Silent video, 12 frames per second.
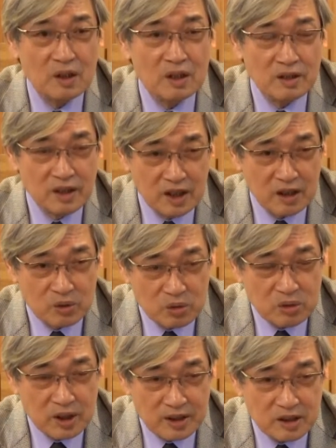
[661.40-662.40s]
你
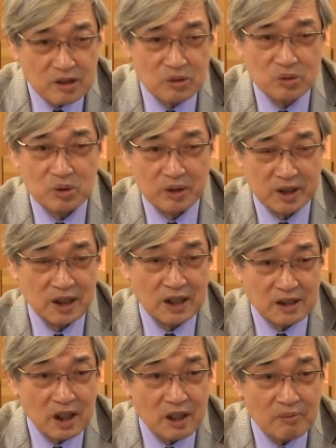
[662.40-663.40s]
如何进入我的战
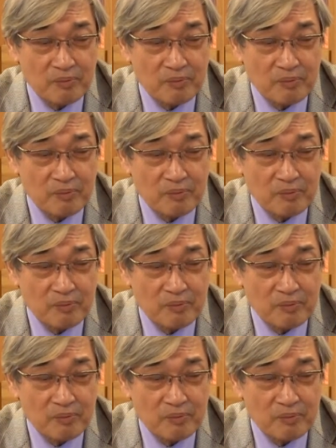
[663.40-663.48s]
场。